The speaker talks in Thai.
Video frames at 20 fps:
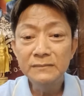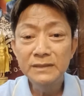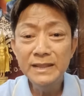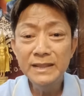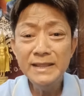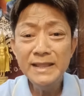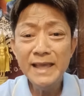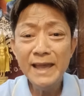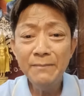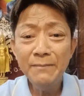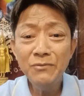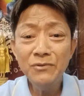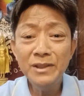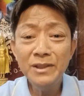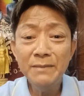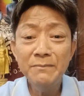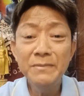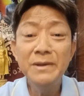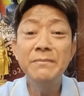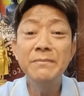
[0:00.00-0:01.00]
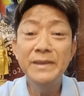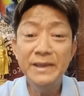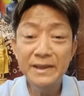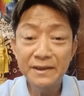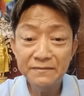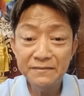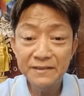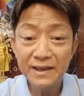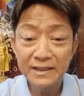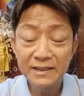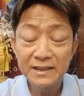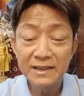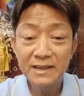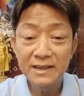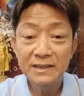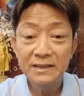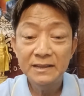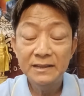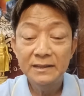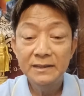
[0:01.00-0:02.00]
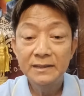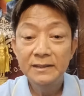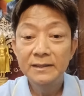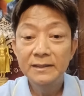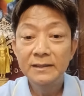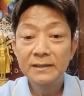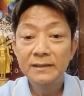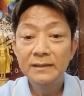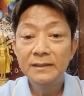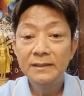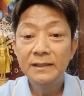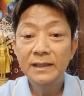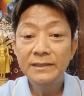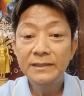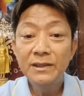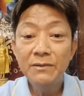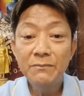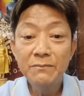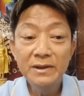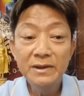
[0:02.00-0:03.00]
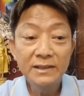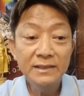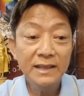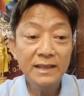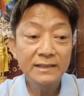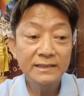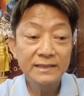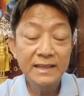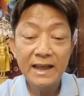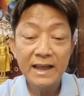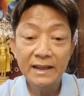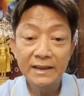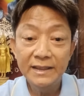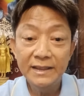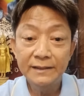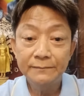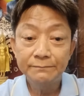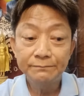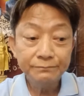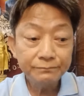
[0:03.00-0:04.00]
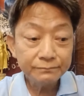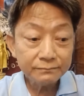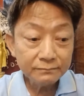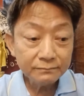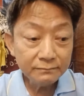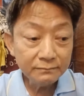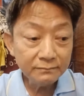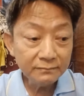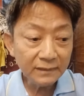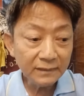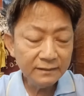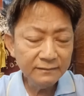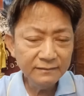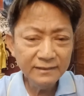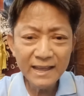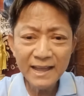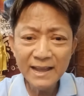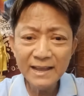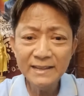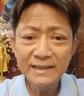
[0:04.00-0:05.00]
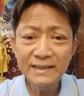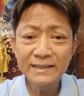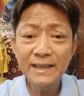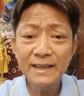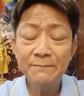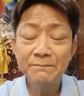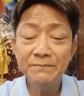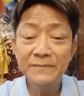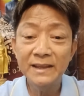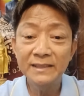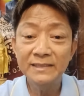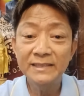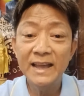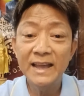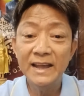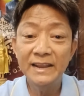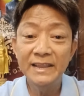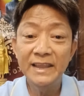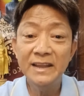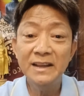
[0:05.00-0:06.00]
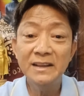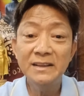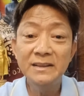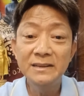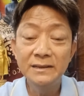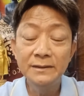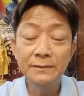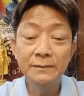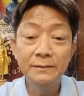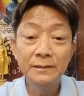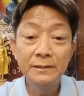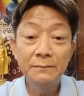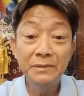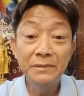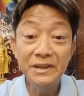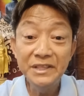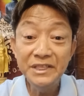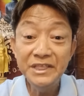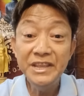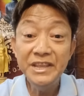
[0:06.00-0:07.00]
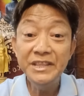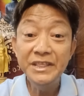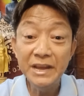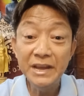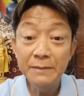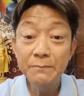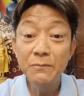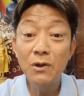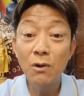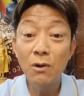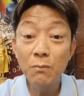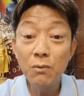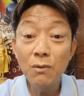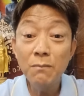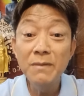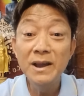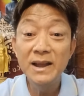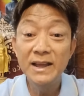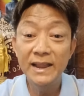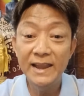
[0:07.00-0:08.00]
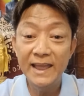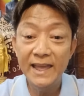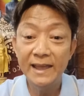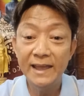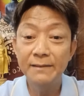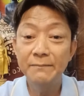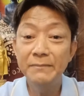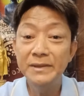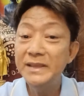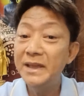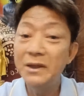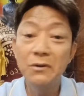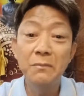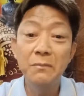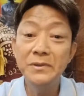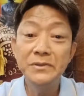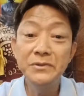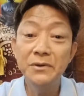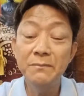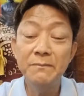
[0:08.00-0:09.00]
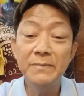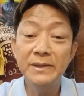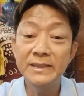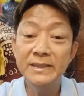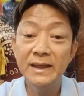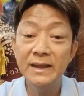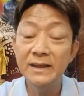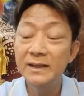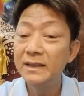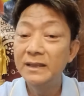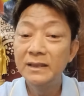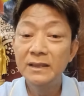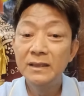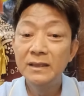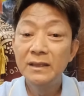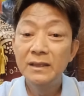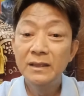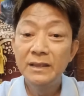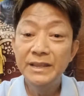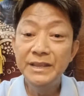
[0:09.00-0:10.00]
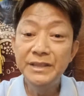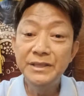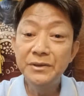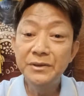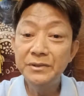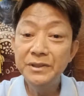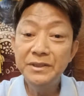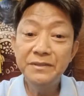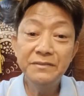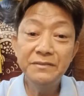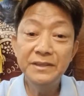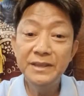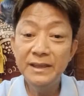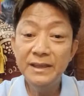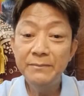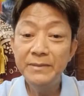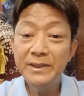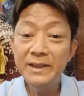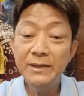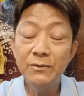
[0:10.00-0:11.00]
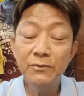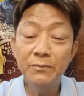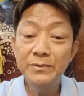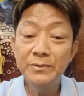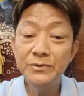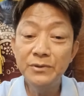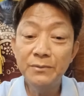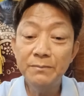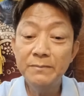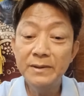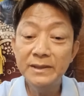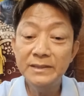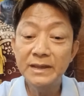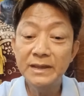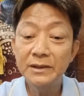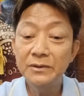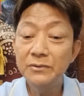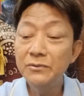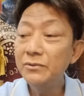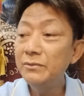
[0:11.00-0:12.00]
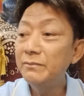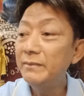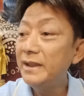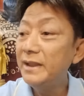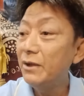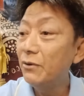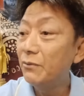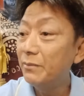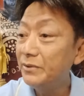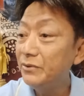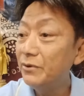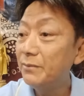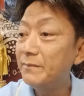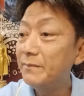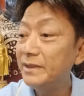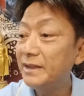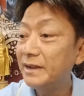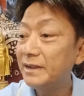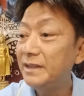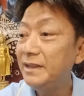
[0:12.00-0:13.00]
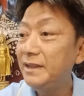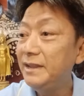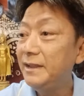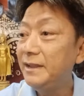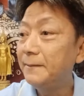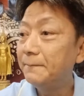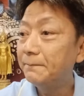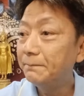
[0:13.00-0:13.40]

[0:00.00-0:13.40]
ดินแดนพวกเนี้ยมึงมีกษัตริย์นะและเจ้าเมืองต่างๆเนี่ยซากอารยธรรมต่างๆเนี่ยก็คือพื้นที่เดิมของพวกมึงนั่นแหละไม่ได้อพยพมาจากอินโดนีเซียไม่ได้อพยพมาจากนู่นไม่ได้อพยพมาจากนี่